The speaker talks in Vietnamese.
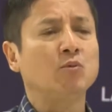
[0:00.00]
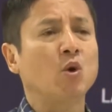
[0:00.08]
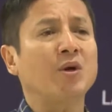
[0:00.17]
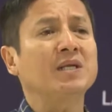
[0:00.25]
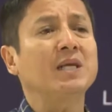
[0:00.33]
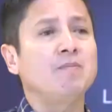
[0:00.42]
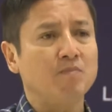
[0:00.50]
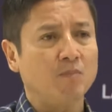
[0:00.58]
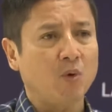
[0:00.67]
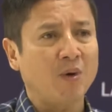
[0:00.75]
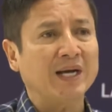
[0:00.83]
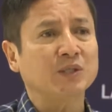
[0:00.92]
mối quan tâm
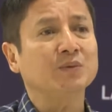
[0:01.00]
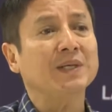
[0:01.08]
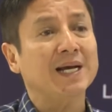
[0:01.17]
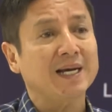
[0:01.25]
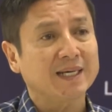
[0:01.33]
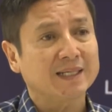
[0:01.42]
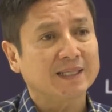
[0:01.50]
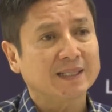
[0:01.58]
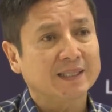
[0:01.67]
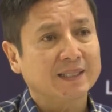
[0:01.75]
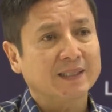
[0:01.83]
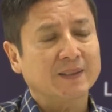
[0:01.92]
ngoài chúng ta.
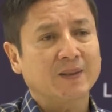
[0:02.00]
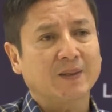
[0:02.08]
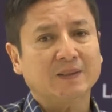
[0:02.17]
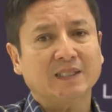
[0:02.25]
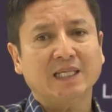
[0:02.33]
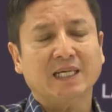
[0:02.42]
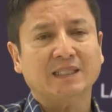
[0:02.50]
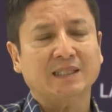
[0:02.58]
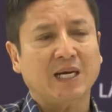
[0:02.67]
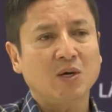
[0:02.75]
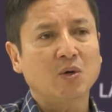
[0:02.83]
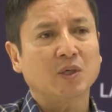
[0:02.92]
Đó chính là
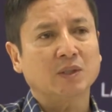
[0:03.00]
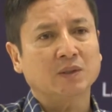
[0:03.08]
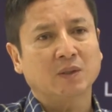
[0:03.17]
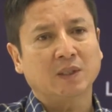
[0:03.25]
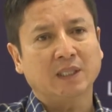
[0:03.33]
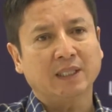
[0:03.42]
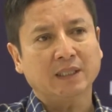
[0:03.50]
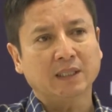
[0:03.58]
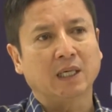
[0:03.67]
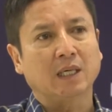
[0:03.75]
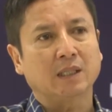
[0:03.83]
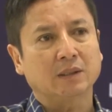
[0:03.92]
xã hội, rồi lý
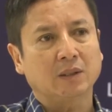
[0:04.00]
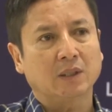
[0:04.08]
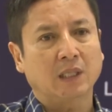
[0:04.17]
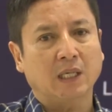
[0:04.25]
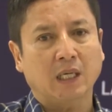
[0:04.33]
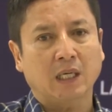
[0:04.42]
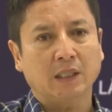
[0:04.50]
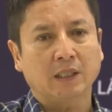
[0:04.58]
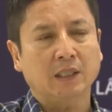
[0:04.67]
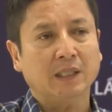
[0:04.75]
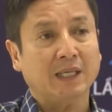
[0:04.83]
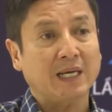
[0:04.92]
tưởng, rồi là
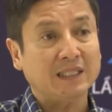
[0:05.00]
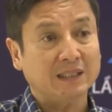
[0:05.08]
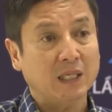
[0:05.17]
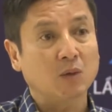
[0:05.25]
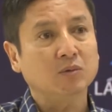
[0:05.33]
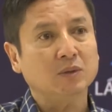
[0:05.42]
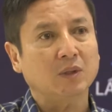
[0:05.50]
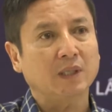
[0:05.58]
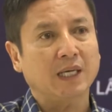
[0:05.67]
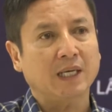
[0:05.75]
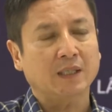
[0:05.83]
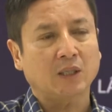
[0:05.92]
những cách sống, rồi
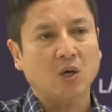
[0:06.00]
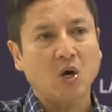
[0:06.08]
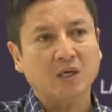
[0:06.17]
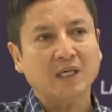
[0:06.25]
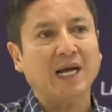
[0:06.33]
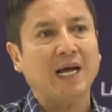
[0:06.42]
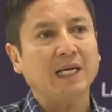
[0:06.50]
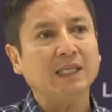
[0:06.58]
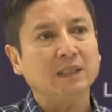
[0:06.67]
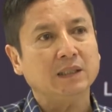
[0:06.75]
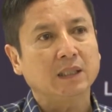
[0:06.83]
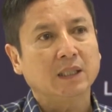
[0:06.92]
là con cái,
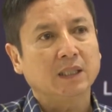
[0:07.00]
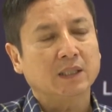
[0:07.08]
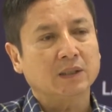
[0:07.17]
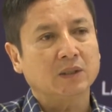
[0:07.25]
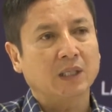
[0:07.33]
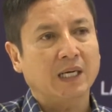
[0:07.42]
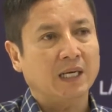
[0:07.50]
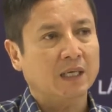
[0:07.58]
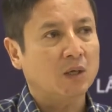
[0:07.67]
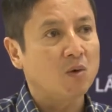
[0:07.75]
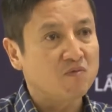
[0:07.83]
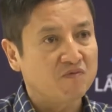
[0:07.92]
rồi là
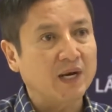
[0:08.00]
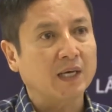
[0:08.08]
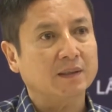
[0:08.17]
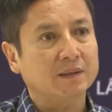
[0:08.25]
công việc.